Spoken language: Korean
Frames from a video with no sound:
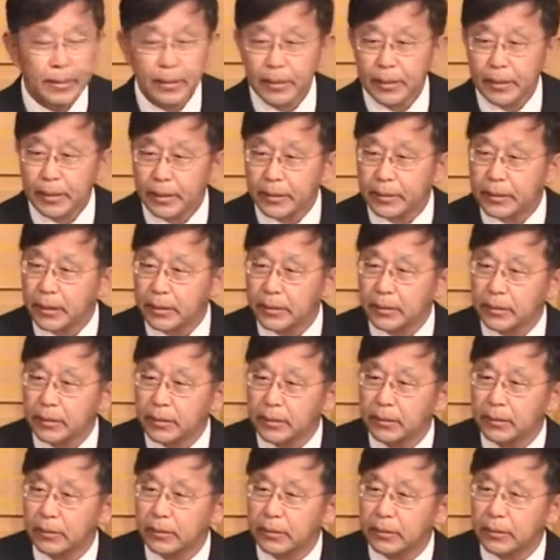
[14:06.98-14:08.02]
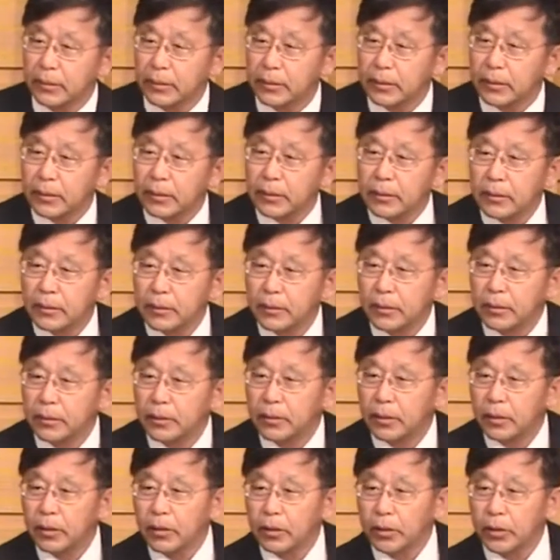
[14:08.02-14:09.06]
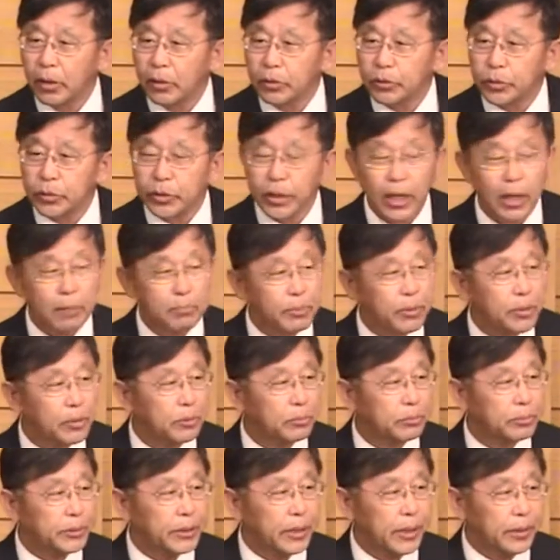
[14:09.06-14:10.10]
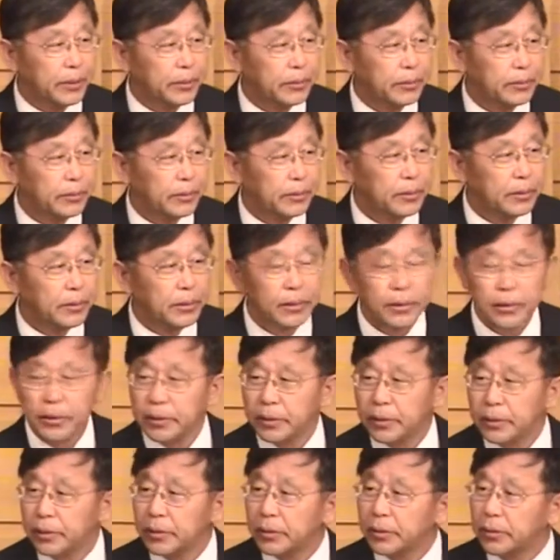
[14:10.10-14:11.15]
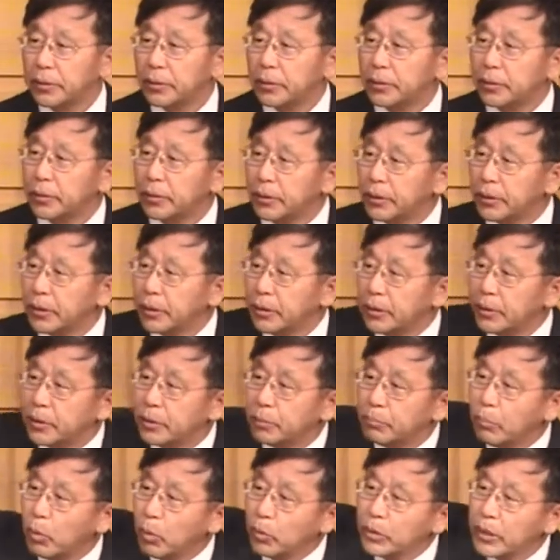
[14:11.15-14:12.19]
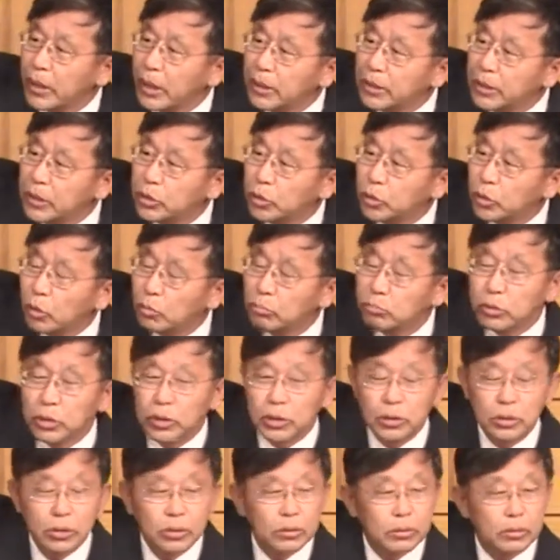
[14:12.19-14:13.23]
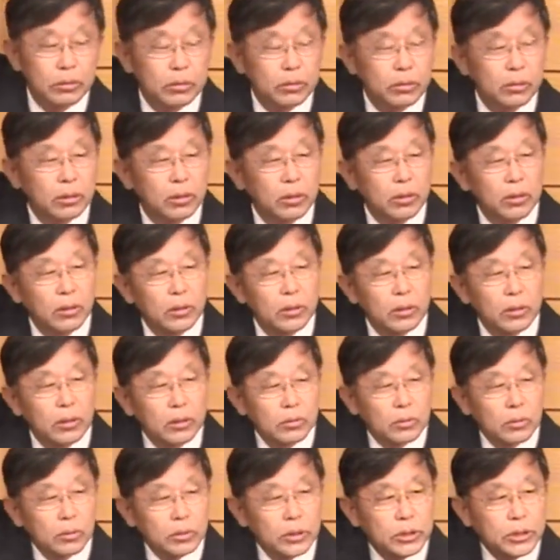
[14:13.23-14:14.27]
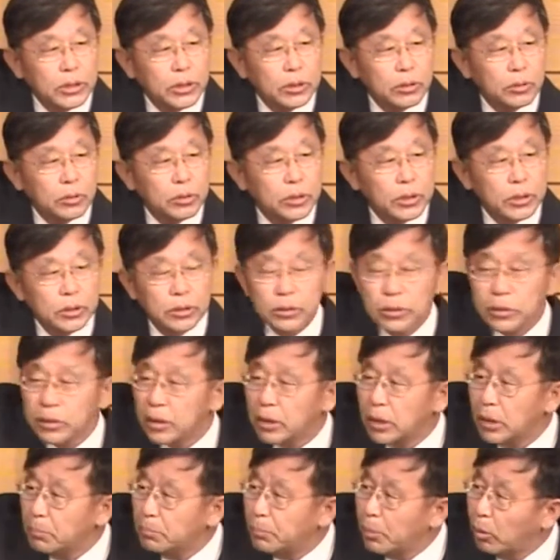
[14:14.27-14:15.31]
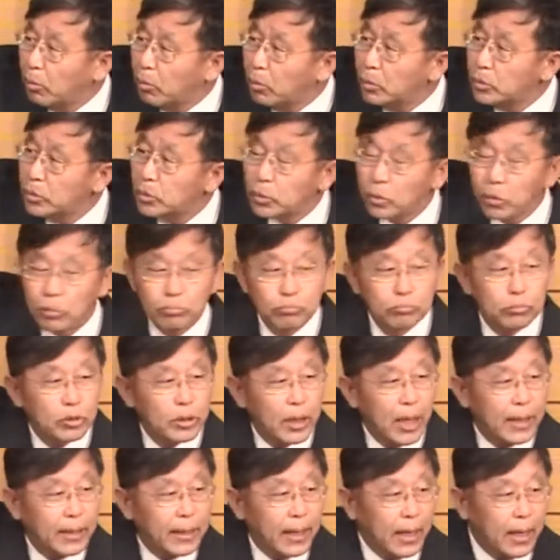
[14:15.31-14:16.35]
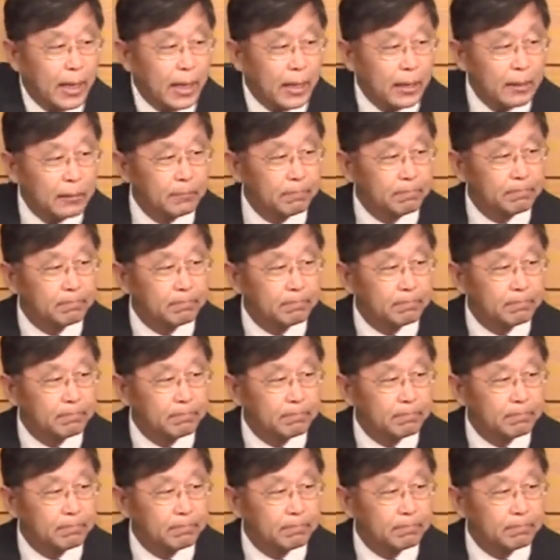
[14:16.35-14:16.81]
이제는 어, 열쇠가 필요 없어요. 어, 본당은 이쪽 문, 또 친교실은 이 병원 쪽 문 하나가